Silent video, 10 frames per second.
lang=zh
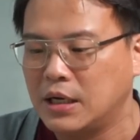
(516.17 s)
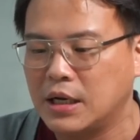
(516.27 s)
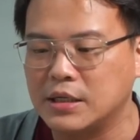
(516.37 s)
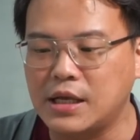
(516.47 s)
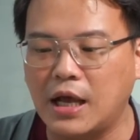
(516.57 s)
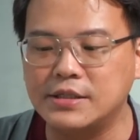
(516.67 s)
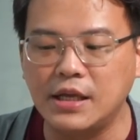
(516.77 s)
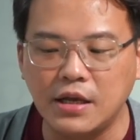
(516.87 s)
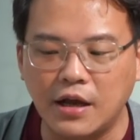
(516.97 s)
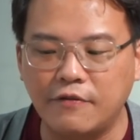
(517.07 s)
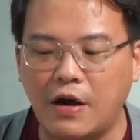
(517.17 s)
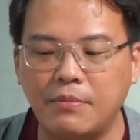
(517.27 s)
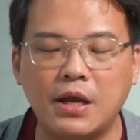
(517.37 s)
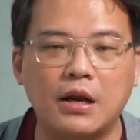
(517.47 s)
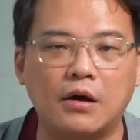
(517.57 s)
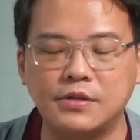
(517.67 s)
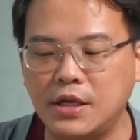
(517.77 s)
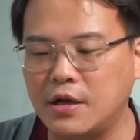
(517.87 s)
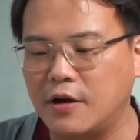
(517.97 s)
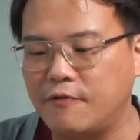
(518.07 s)
那在 Zinger 的方面
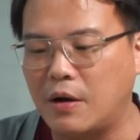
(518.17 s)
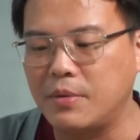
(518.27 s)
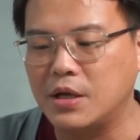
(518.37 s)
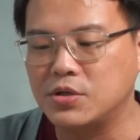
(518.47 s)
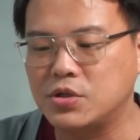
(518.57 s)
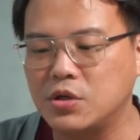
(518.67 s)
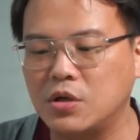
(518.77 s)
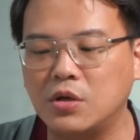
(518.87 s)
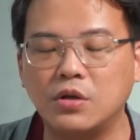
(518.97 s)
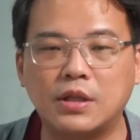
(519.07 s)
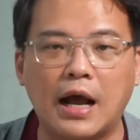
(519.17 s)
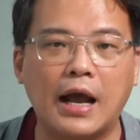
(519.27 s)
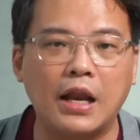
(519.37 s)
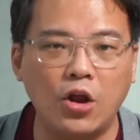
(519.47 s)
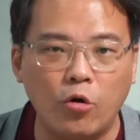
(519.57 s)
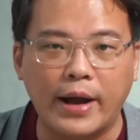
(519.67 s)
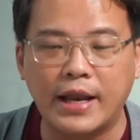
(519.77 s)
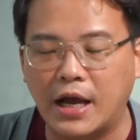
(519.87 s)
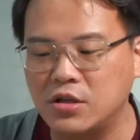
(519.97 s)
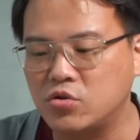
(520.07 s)
啊，Zinger 的方面是大概六百
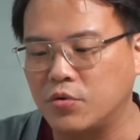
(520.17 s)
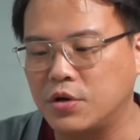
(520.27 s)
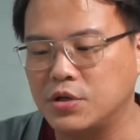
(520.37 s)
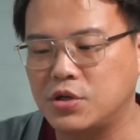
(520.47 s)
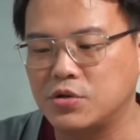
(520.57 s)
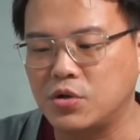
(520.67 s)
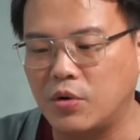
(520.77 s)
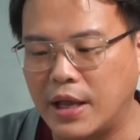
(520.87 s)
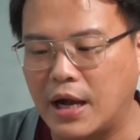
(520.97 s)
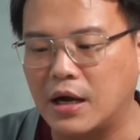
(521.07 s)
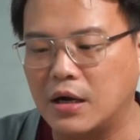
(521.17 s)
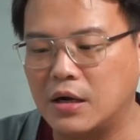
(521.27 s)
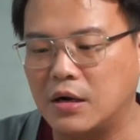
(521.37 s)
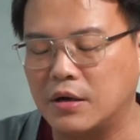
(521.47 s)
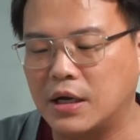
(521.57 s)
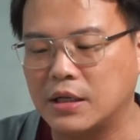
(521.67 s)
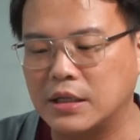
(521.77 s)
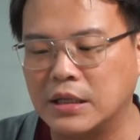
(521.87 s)
台左右的销售量啊，那